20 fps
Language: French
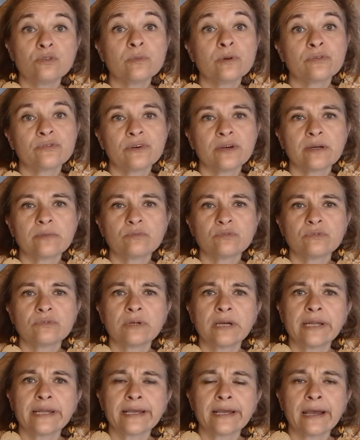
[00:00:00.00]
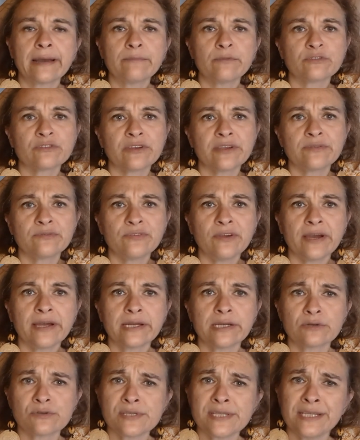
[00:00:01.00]
mais enfin bon, elle est quand même en train de faire un
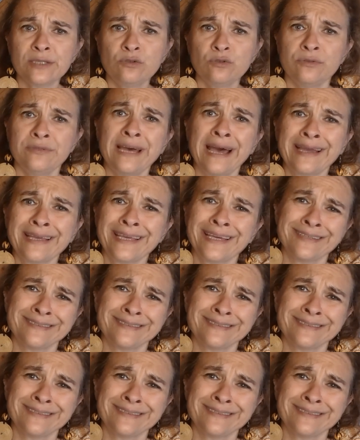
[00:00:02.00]
lancer de dague.